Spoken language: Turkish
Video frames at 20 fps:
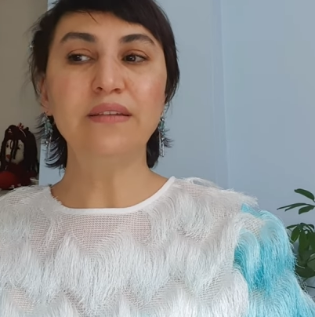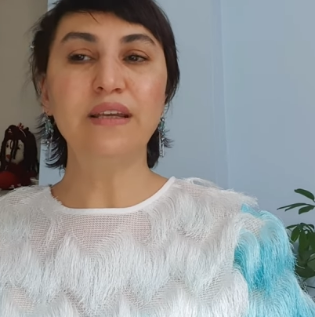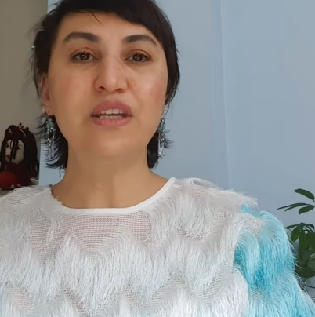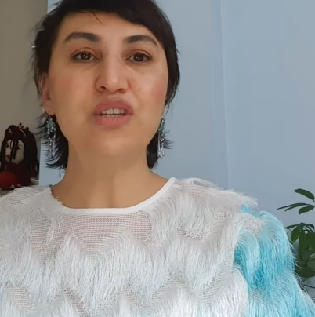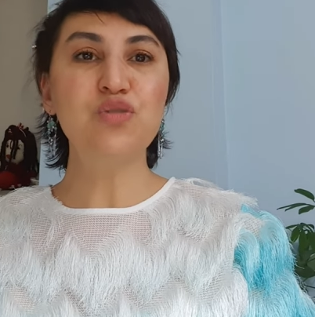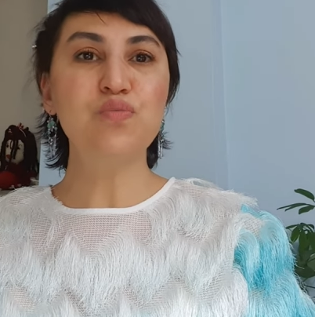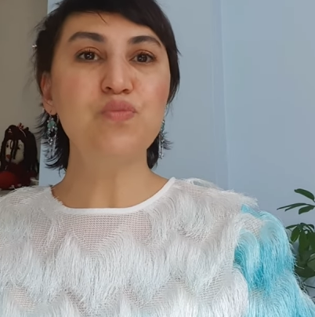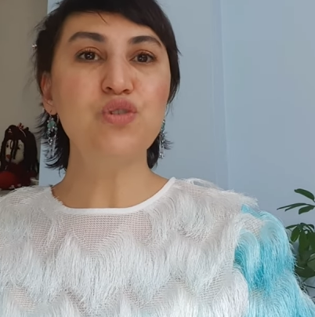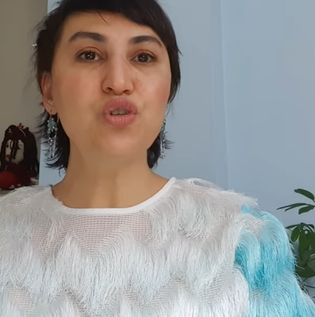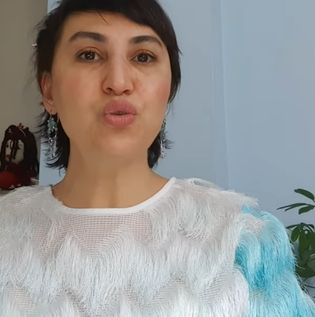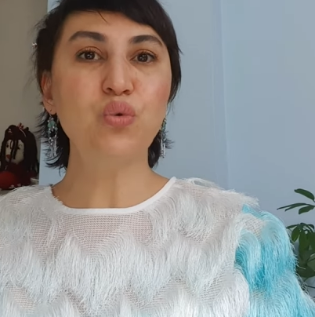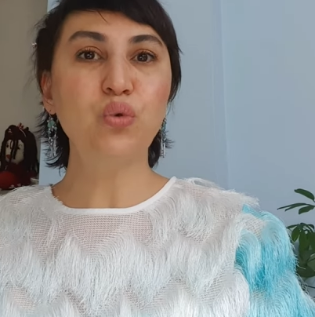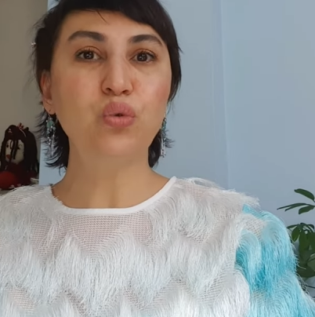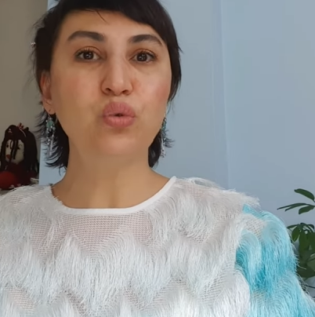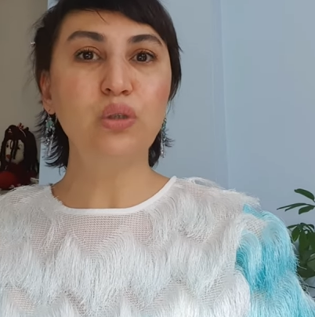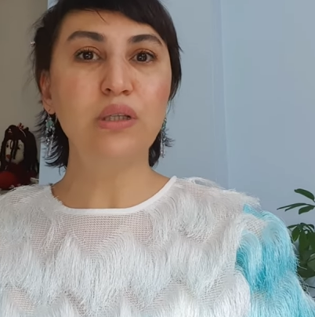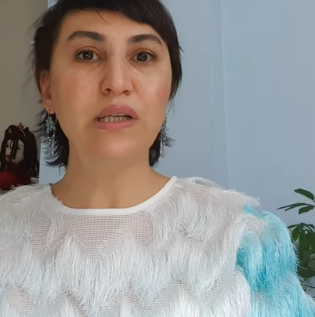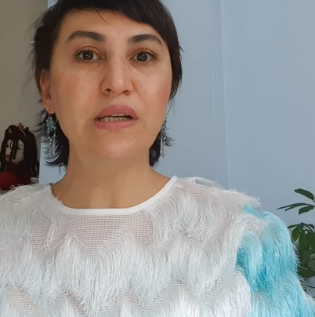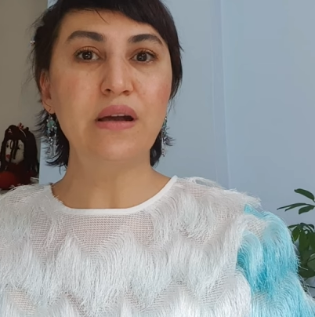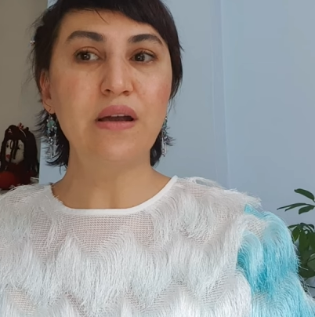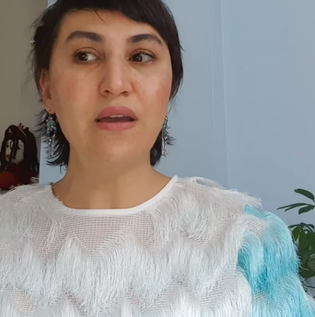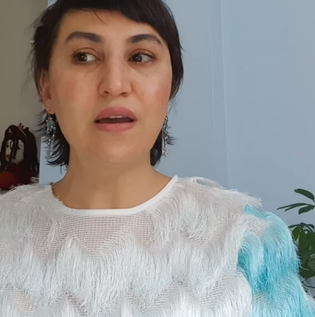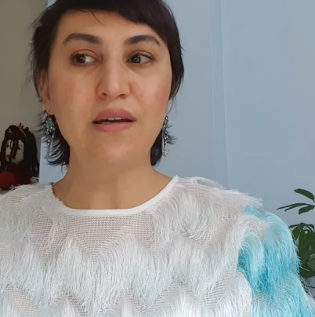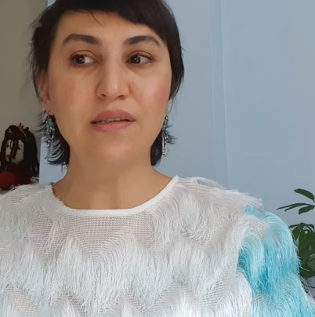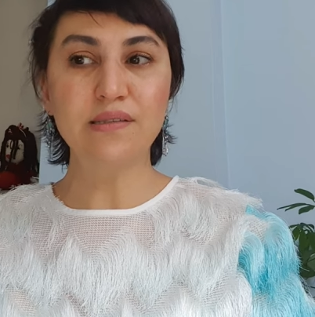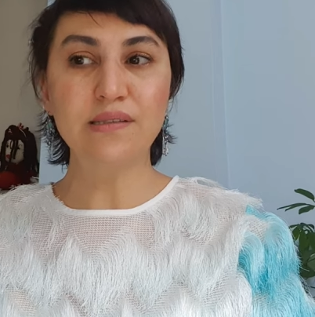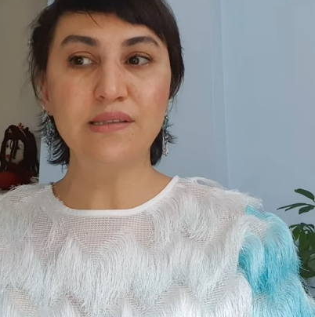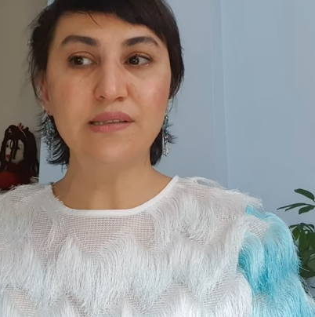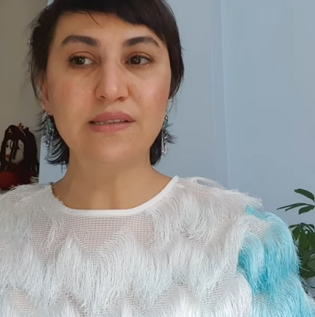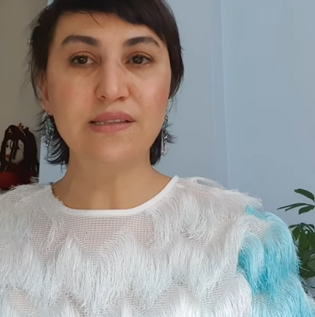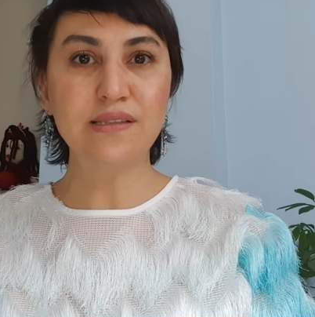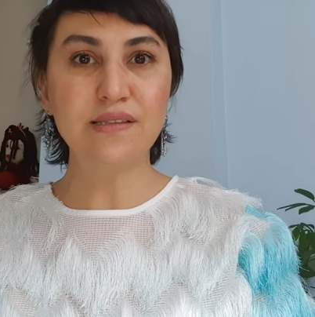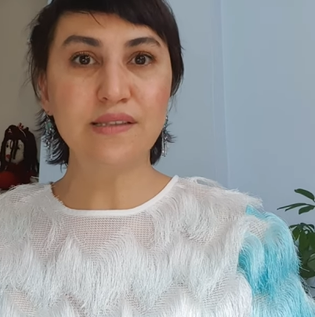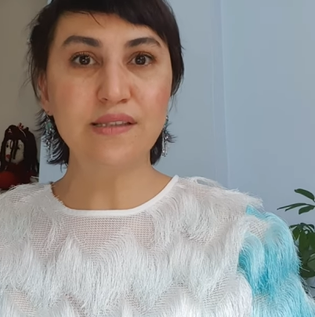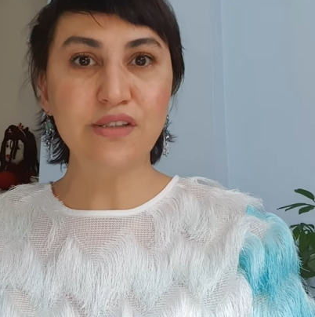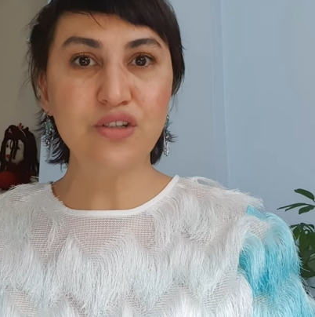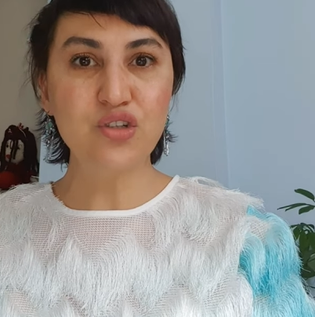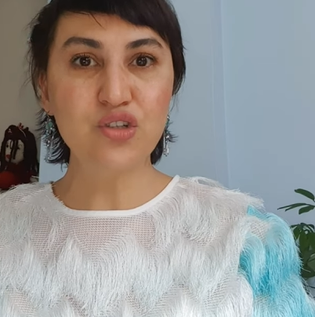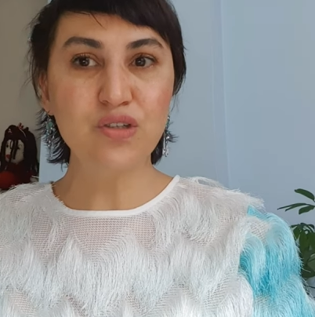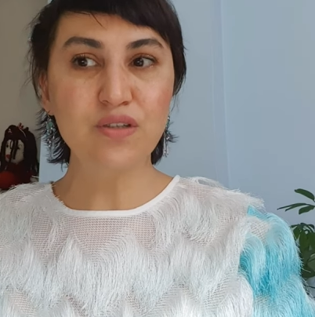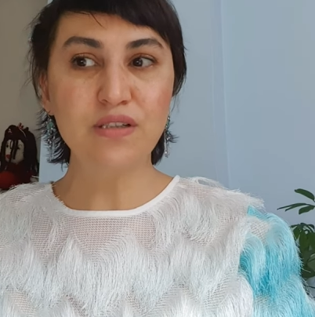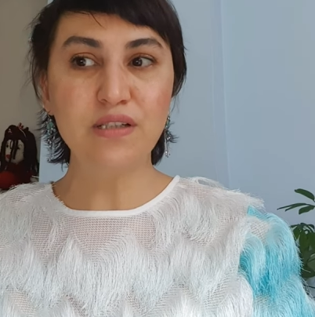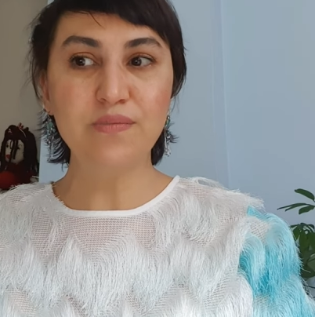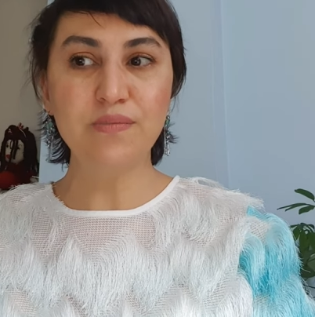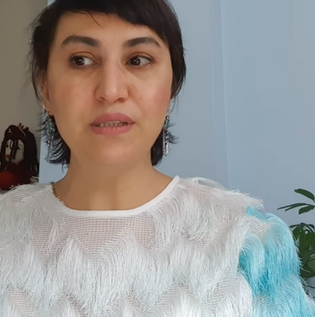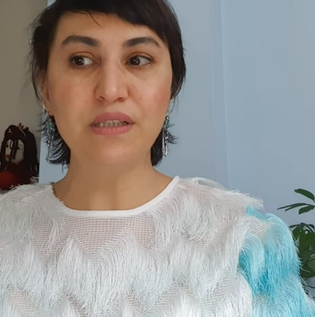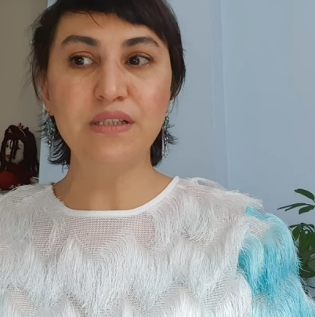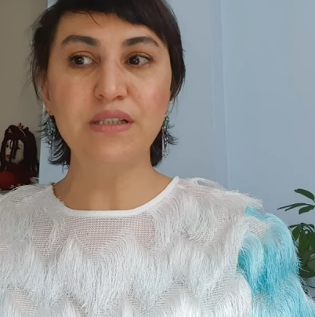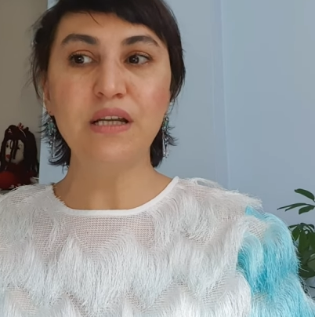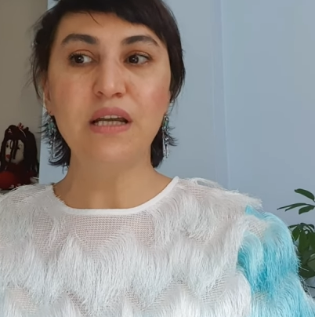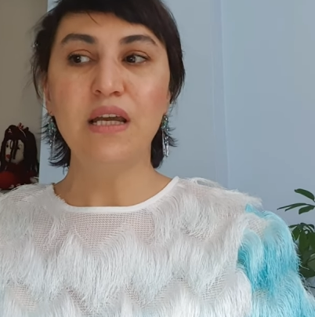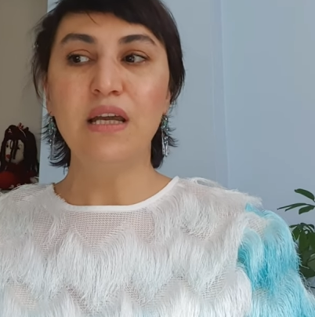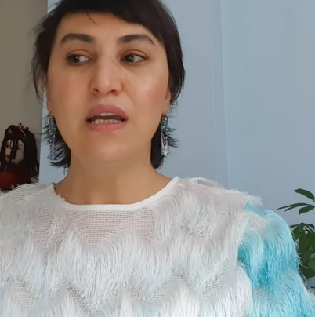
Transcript: geçmiş konular hayatınızı sıkıştırabilir.